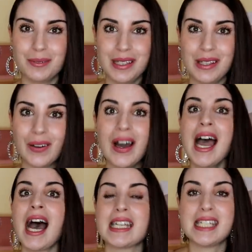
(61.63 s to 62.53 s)
el vídeo.
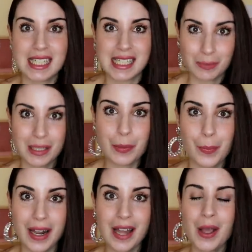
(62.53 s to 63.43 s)
Así que sin más
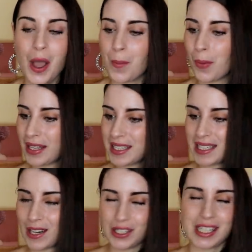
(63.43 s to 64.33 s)
esperar, voy a
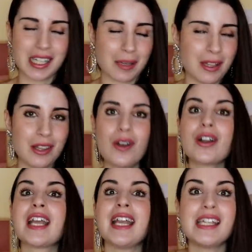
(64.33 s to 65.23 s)
enseñaros este
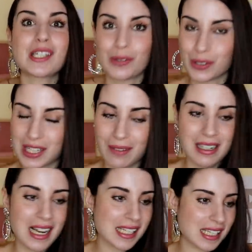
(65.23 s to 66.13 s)
remedio que es con
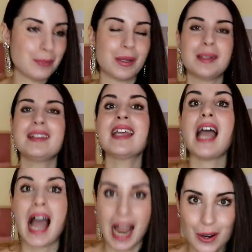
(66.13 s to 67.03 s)
sábila, simplemente
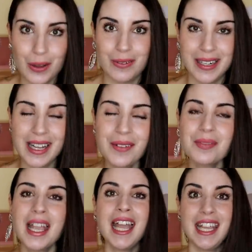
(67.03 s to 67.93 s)
aloe vera.
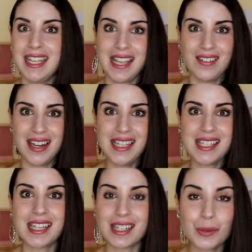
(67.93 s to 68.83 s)
Y ya veréis
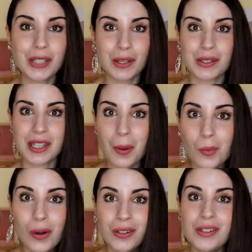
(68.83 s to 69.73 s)
qué resultados tan
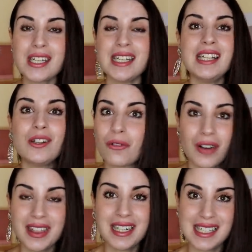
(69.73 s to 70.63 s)
buenos y lo
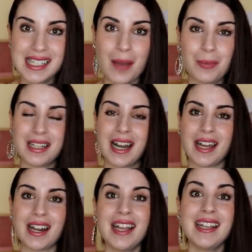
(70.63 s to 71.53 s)
fácil que es de
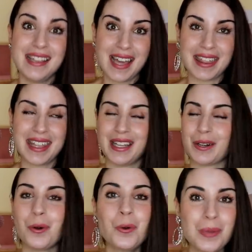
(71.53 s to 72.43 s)
aplicar y de
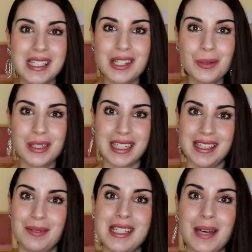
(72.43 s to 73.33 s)
hacer. Un besito muy
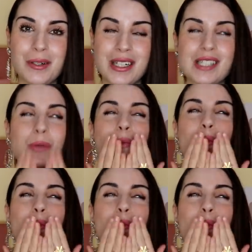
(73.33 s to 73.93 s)
grande, mis amores.